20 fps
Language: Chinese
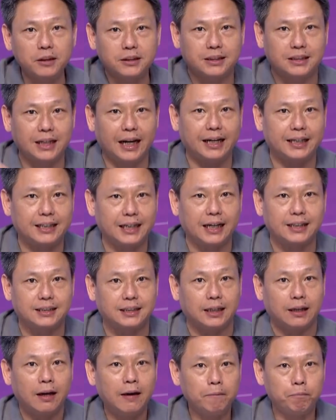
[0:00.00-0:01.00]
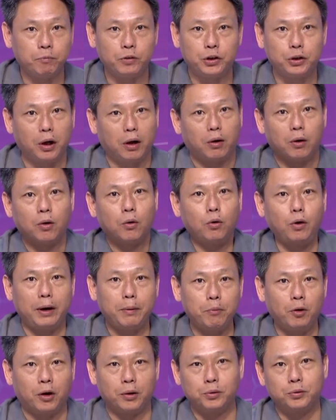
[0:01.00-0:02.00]
不执政的县市你就
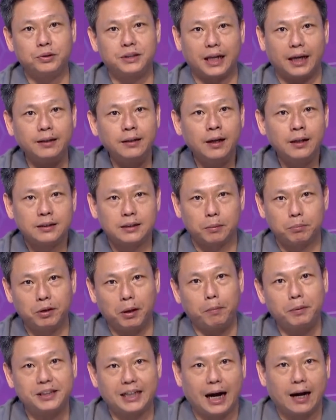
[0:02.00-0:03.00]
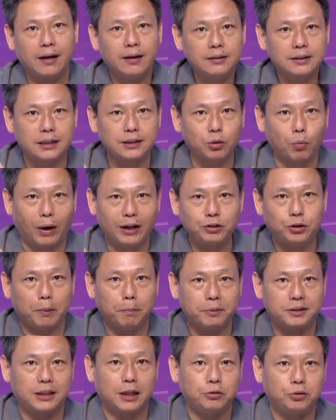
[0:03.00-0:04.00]
讳莫如深，什么都不讲，这是完
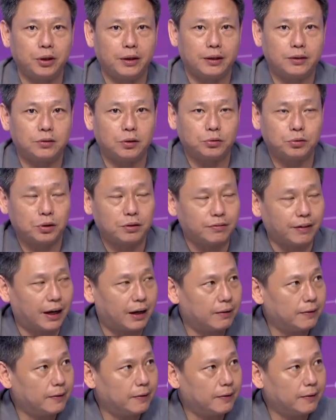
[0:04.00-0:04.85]
全不正确的一种做法。因为